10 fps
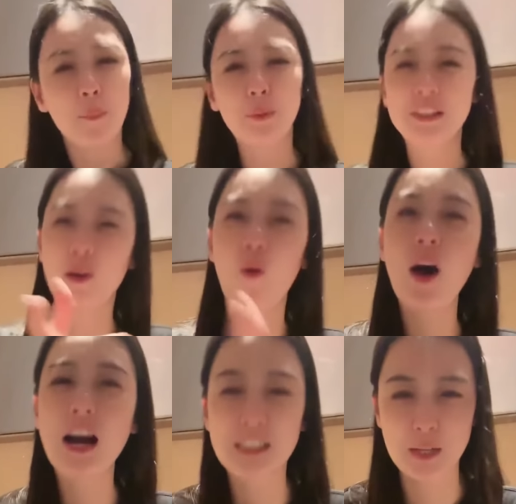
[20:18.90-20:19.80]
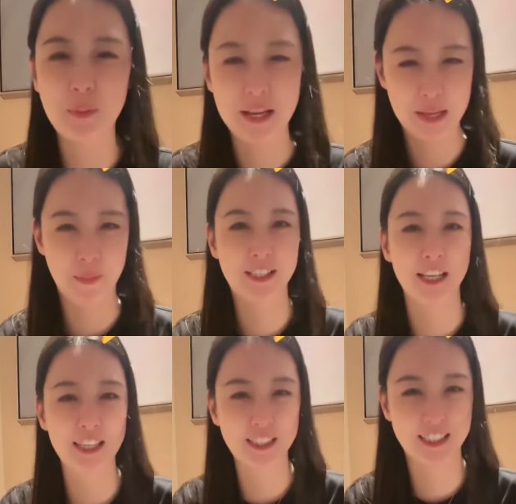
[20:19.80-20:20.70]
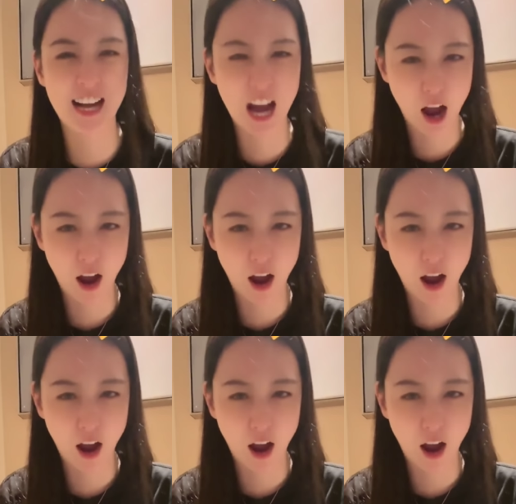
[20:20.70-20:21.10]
不听话是吧？你们真的是，